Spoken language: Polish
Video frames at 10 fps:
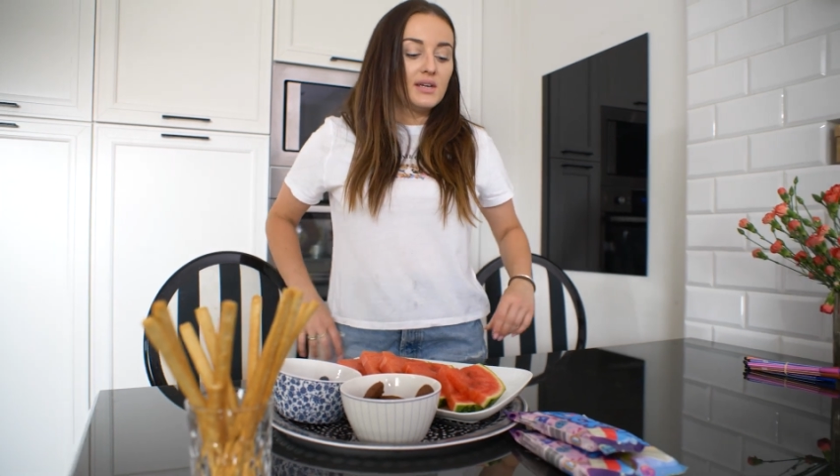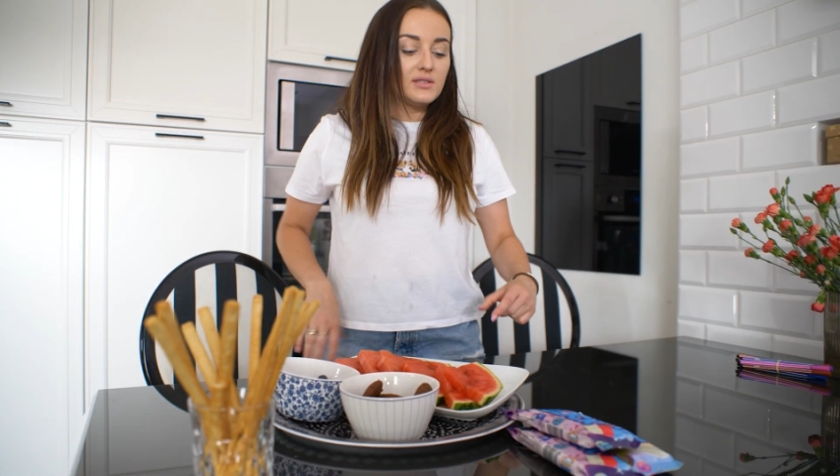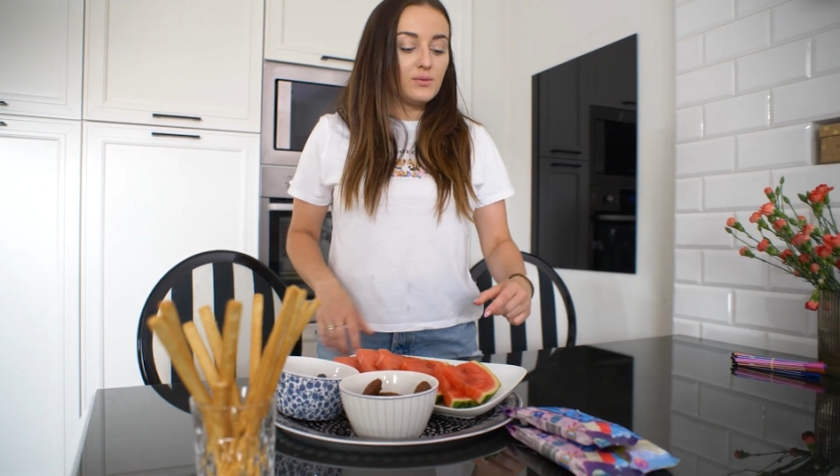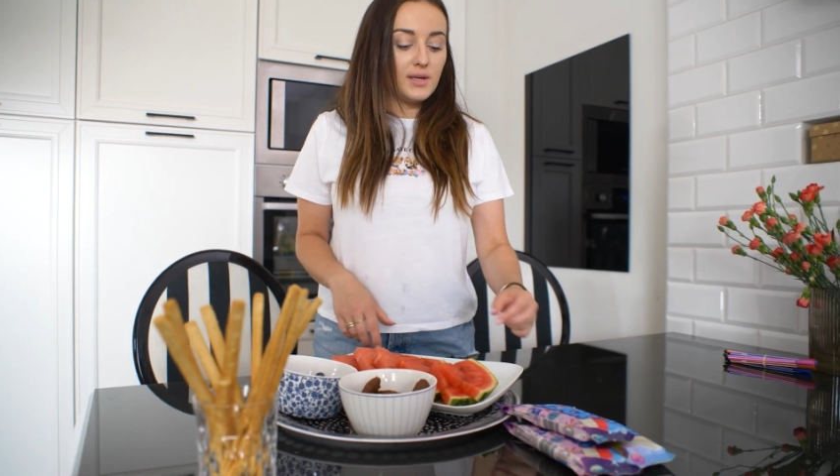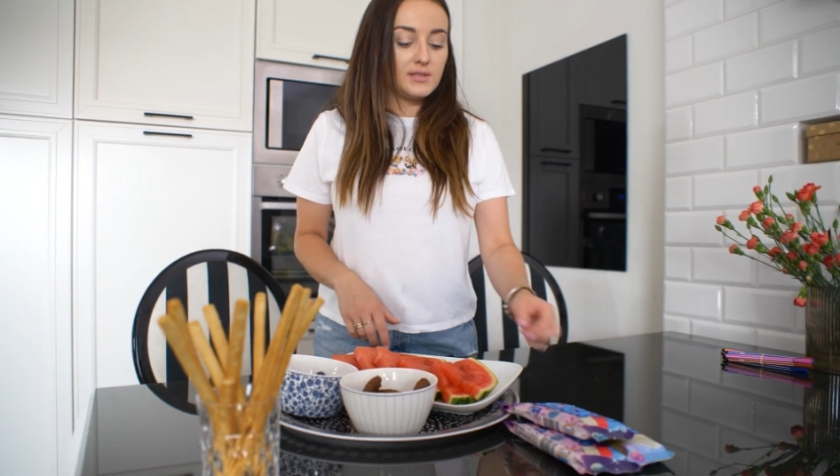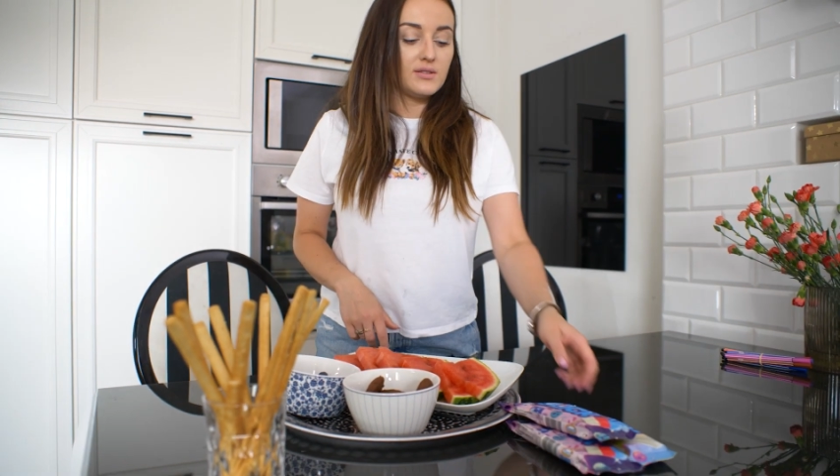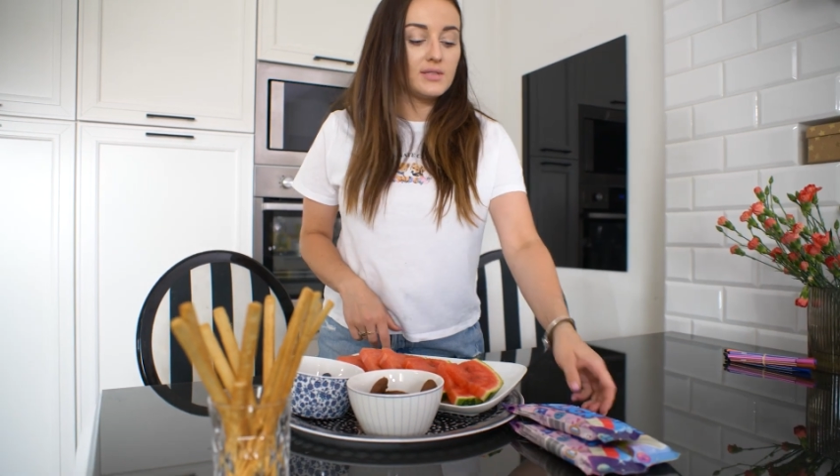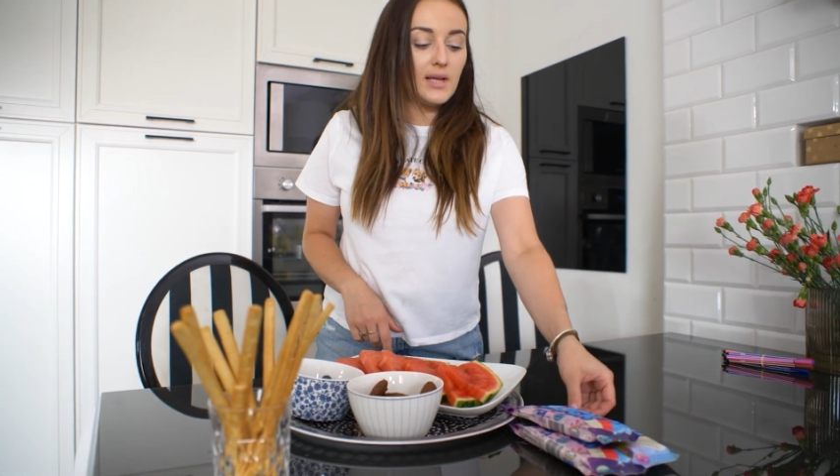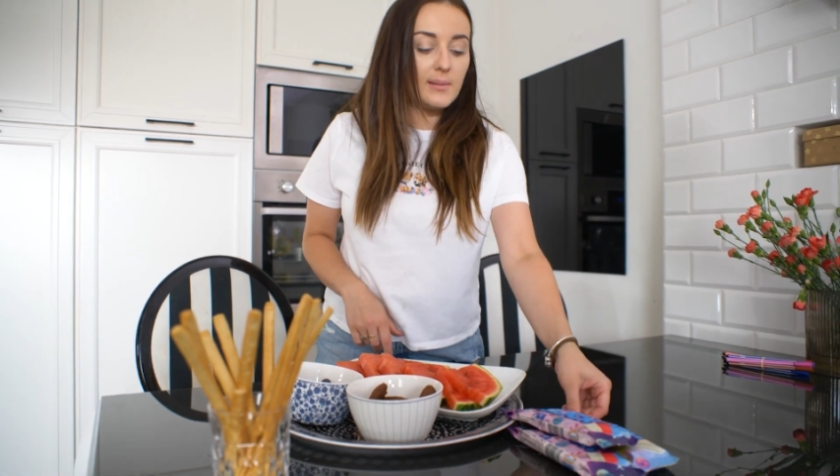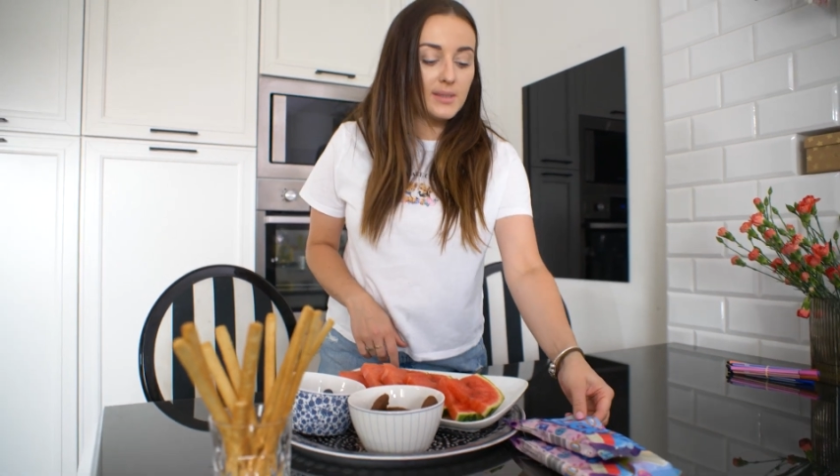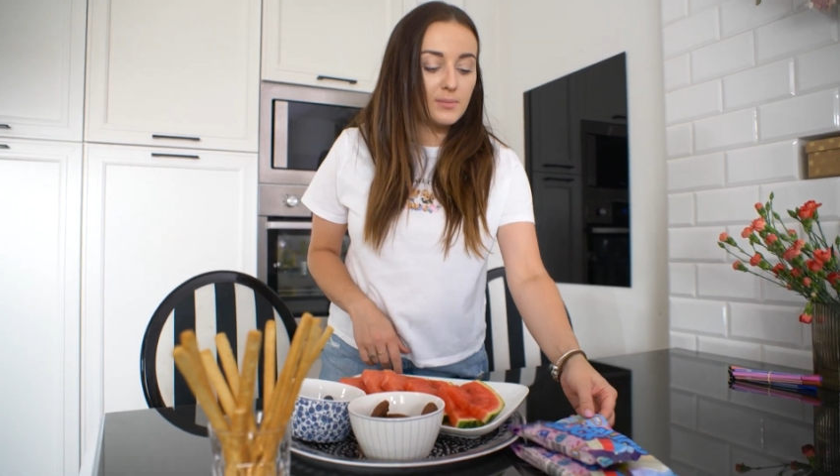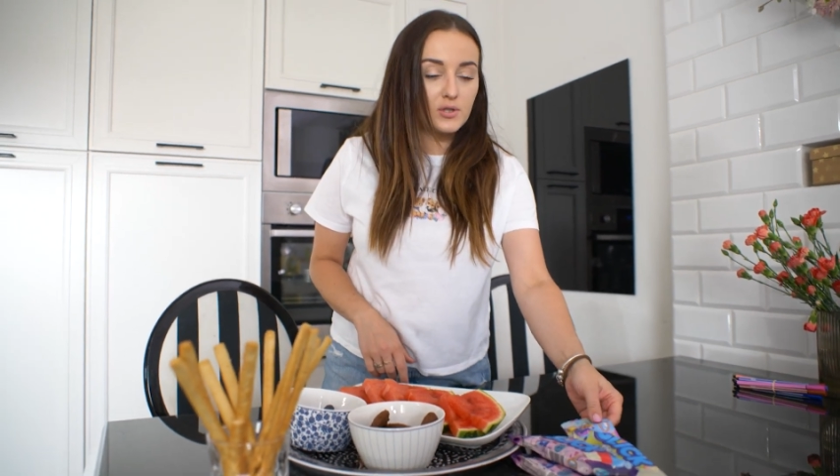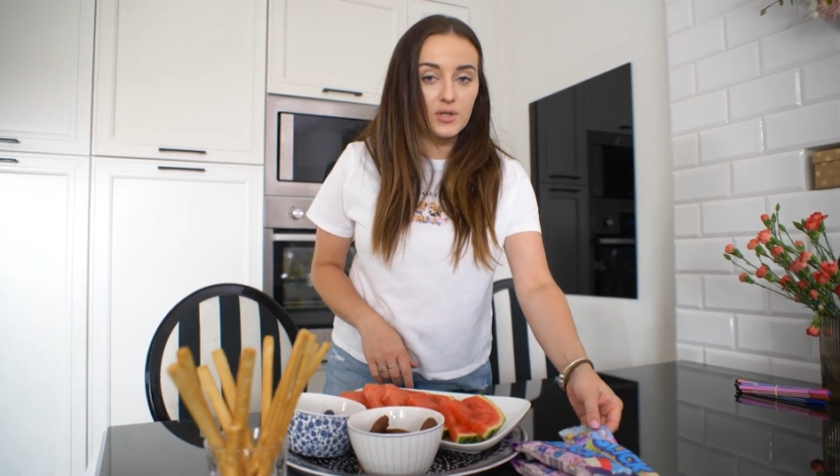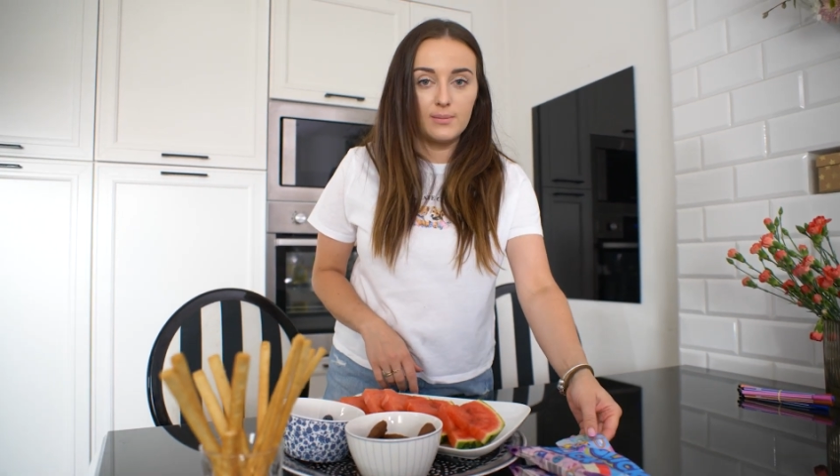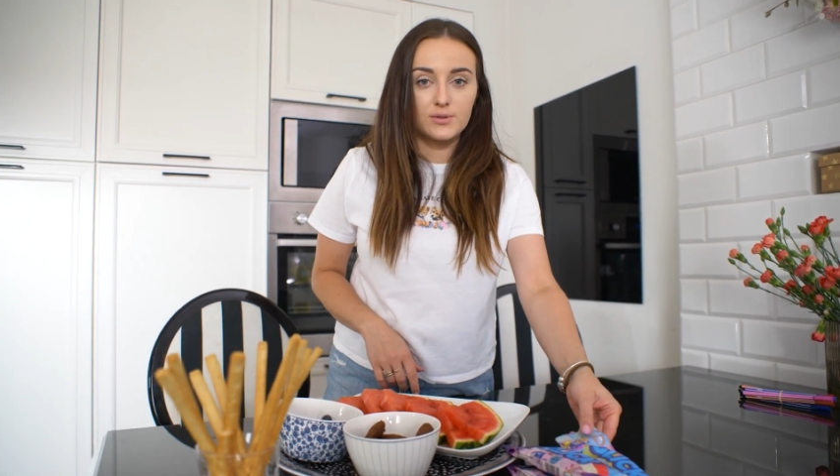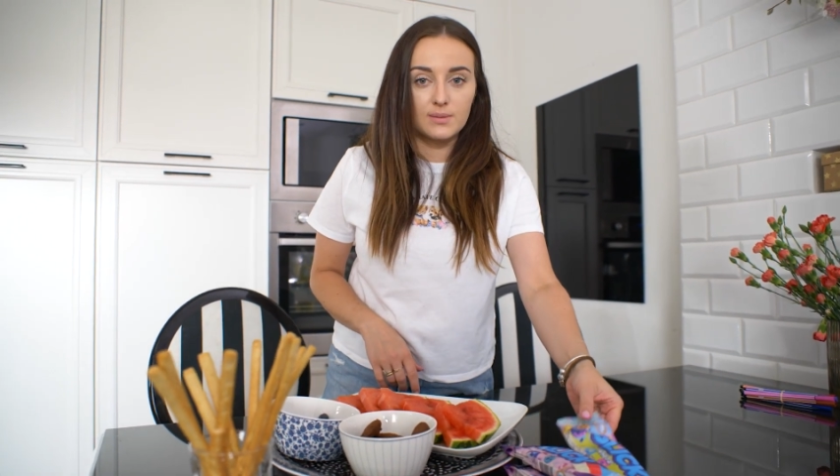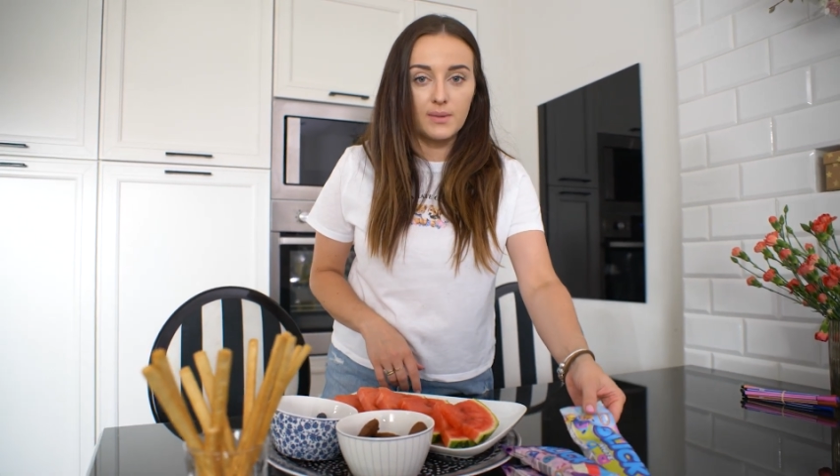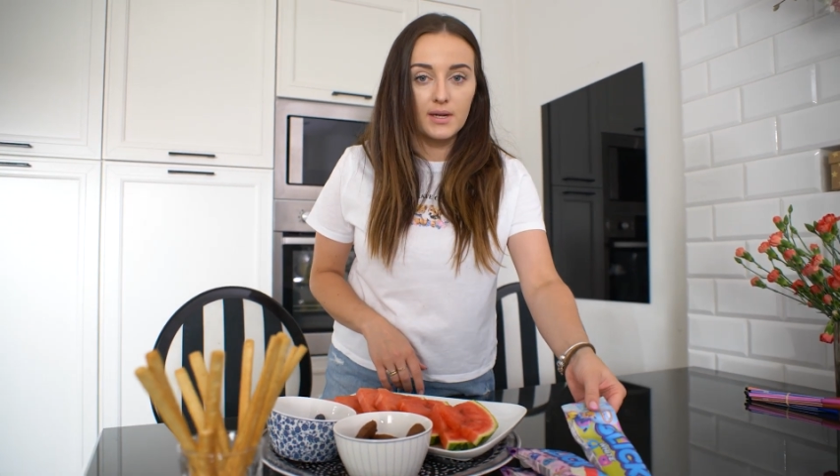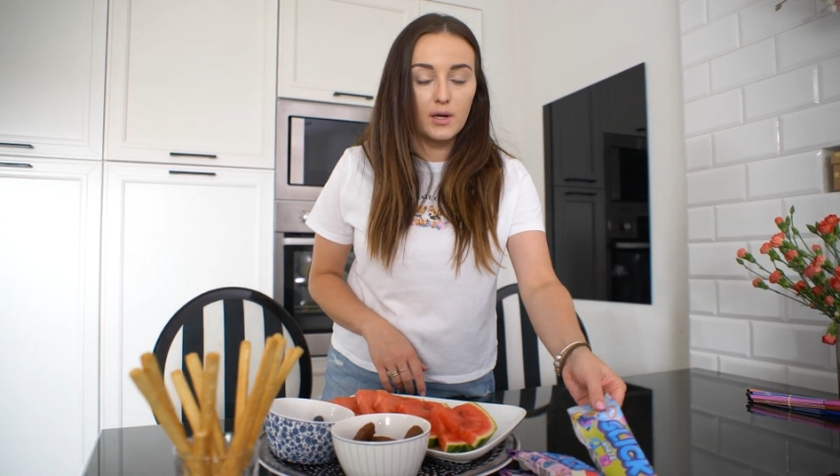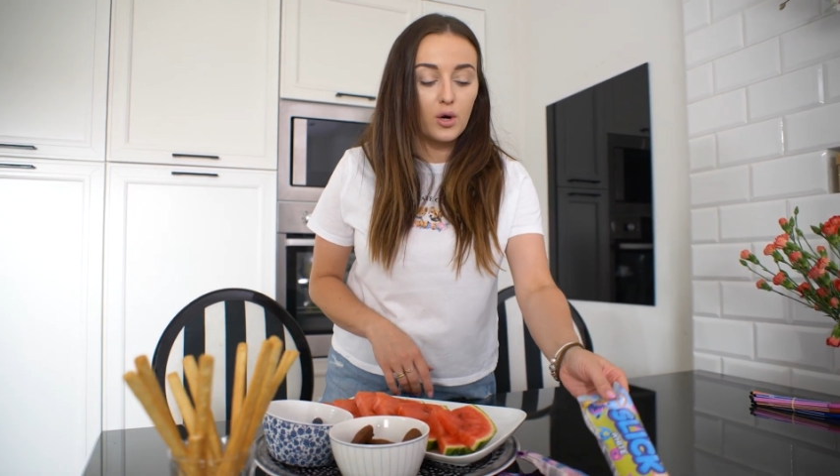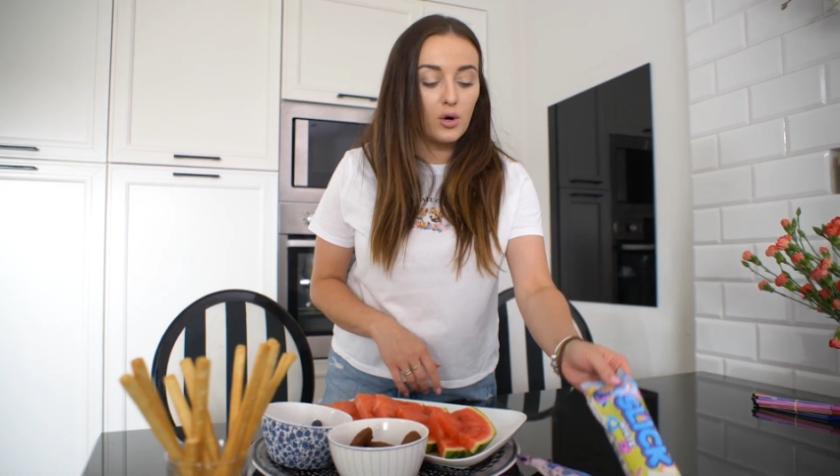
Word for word: Słuchajcie, zostałam zaproszona przez markę